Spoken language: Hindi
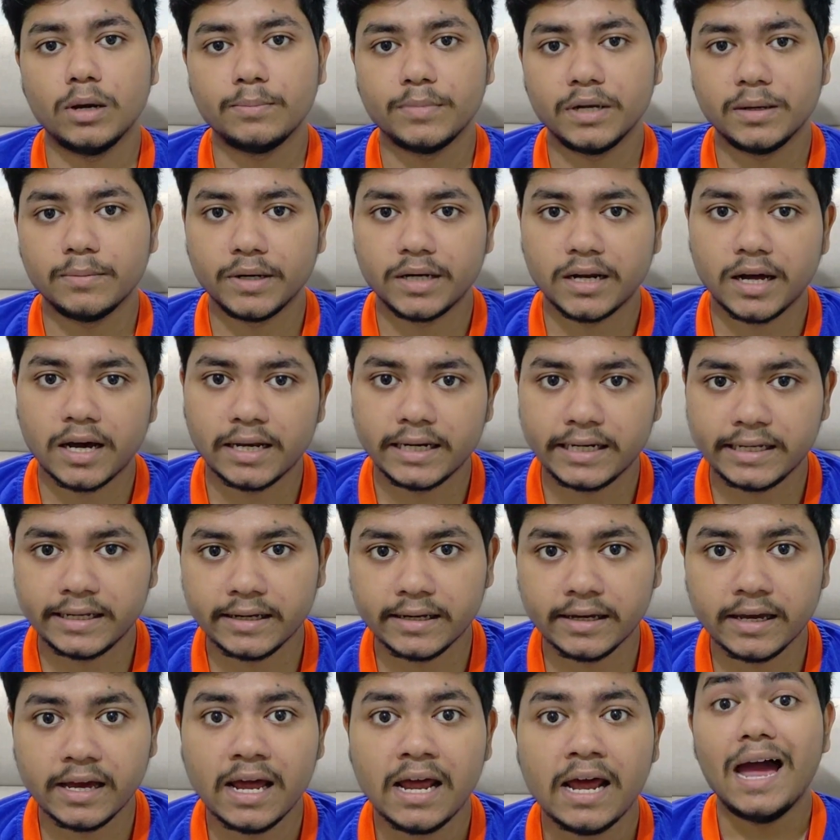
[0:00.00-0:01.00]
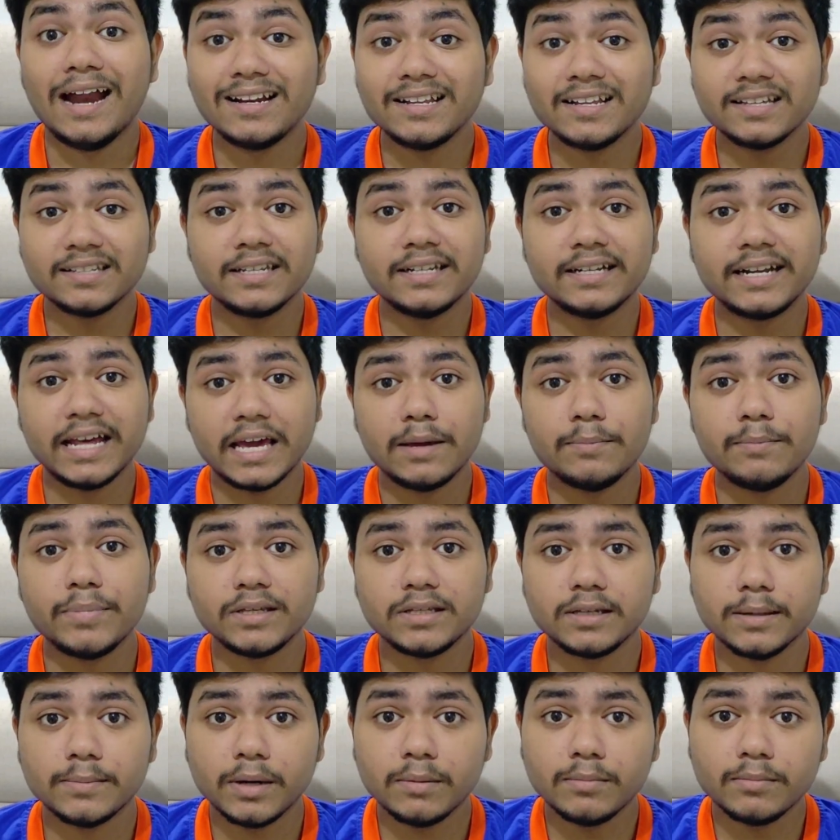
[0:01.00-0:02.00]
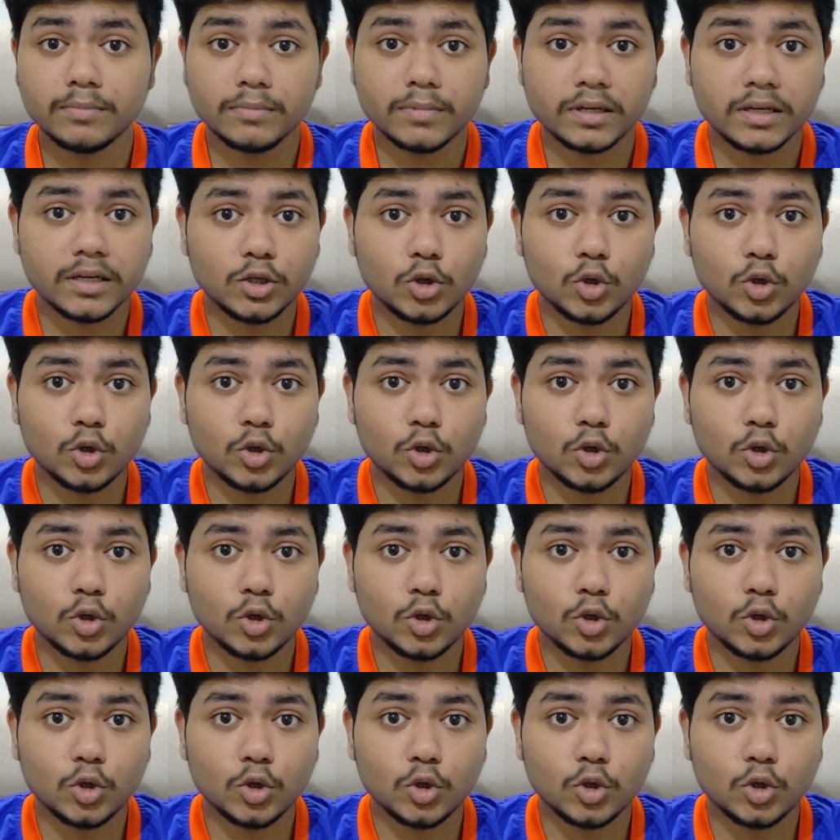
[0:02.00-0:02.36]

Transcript: जो है अपने बना लिए है एंड किसी टाइम पे जब हम